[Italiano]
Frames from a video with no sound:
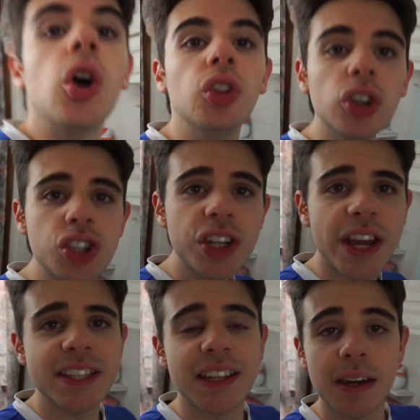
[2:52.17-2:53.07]
non ci
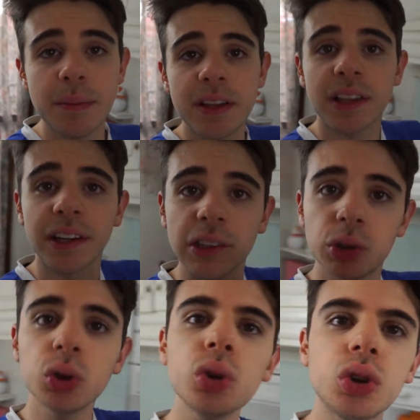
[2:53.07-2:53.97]
resta che mettere
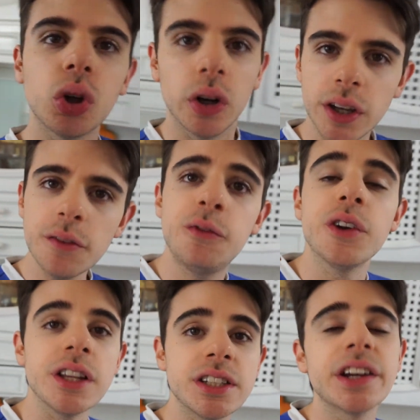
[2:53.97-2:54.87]
il tutto in
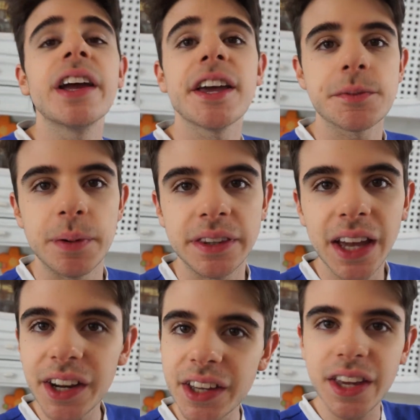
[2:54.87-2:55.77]
freezer e
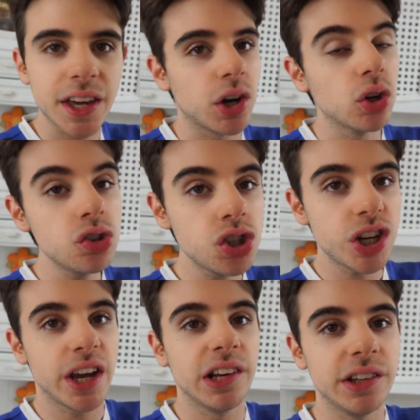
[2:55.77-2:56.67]
aspettare che
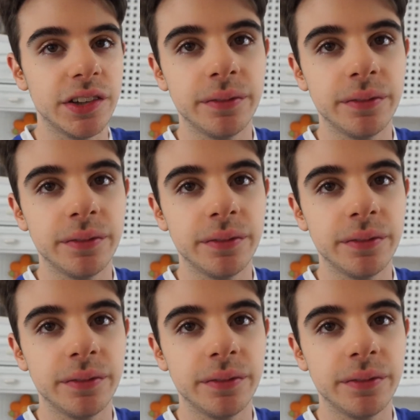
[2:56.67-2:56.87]
congeli.